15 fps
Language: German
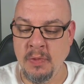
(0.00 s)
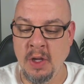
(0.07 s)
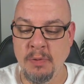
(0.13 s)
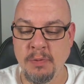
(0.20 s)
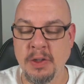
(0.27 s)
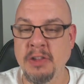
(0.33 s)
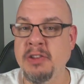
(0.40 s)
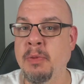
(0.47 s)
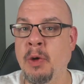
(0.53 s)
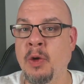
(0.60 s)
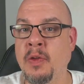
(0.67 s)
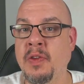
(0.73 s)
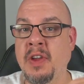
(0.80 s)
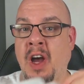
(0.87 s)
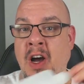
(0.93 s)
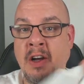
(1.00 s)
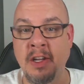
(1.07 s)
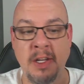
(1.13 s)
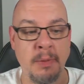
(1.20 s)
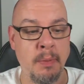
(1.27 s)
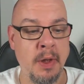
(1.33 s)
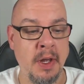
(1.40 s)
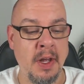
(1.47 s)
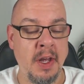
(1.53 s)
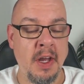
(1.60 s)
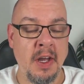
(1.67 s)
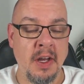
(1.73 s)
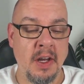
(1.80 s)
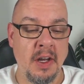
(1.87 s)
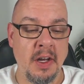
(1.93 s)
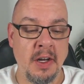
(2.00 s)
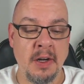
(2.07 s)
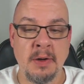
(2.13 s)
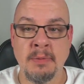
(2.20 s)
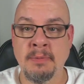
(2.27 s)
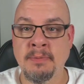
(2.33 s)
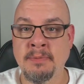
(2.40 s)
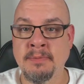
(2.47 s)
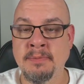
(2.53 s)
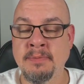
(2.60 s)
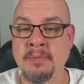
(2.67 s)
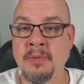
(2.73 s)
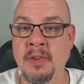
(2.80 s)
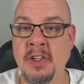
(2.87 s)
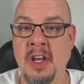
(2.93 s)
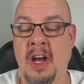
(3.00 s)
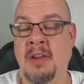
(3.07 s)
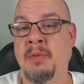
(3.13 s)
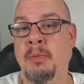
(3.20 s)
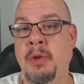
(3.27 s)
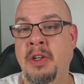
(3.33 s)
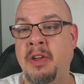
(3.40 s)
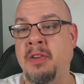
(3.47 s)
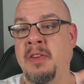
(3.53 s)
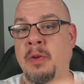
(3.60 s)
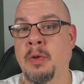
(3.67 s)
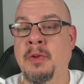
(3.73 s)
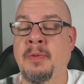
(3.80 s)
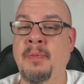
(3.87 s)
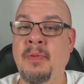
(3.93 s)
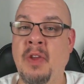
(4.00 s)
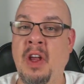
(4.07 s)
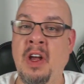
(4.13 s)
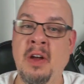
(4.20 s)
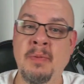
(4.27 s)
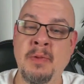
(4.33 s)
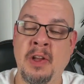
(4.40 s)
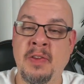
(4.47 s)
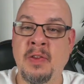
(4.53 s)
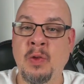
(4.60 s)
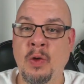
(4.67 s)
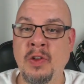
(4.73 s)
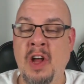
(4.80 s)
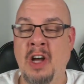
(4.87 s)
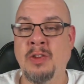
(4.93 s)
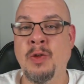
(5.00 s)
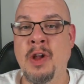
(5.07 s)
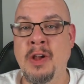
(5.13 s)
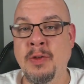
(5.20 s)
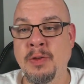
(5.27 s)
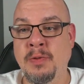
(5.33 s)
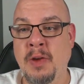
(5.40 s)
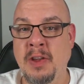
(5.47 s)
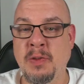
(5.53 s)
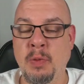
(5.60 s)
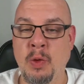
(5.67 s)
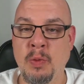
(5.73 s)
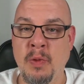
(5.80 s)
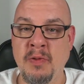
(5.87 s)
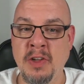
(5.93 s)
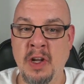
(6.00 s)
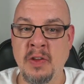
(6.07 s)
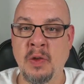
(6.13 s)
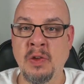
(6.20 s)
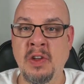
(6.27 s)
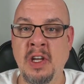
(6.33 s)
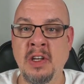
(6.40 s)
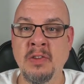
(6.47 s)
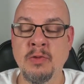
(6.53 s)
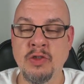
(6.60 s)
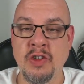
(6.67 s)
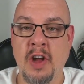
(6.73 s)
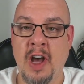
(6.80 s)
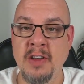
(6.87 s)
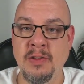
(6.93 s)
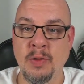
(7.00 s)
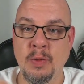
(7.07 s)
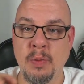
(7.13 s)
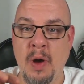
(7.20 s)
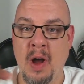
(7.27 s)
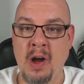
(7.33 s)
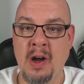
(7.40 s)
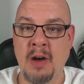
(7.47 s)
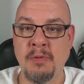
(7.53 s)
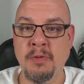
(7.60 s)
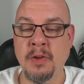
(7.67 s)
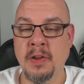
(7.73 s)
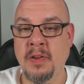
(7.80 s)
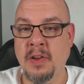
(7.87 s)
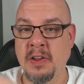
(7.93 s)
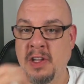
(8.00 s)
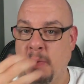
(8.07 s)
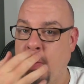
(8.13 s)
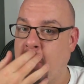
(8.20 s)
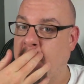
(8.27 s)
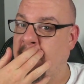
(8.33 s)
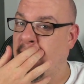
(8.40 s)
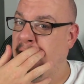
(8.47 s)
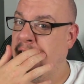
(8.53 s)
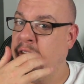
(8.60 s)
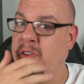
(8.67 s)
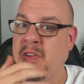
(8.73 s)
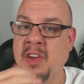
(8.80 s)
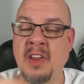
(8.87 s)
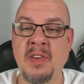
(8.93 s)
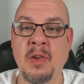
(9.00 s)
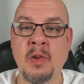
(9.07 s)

Finde ich immer noch sehr angenehm. Ähm, ja, Petition. Ähm, jetzt turnt aktuell durch Facebook mal wieder so ein Ding, Streichung Paragraph 14 Tabakerzeugnisgesetz.